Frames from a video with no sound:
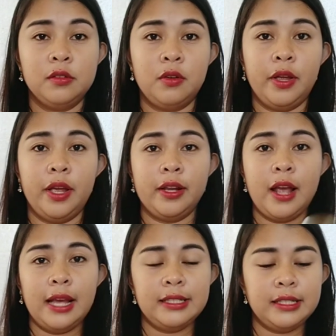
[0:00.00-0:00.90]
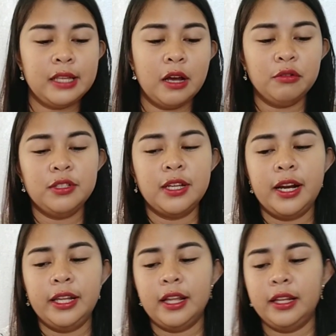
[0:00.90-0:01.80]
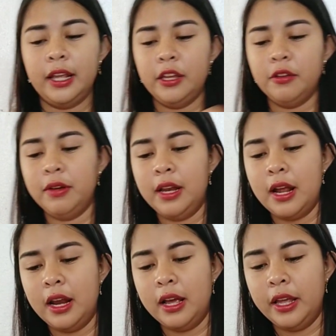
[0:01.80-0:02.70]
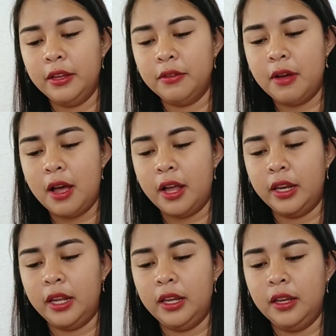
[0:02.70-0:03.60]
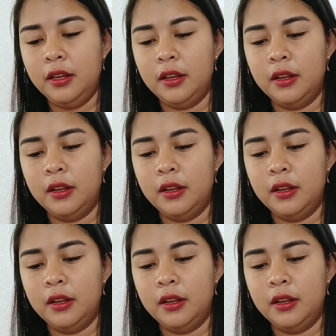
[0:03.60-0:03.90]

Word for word: So, ayan, guys. Isang kutsarita din yung ilalagay nyong honey.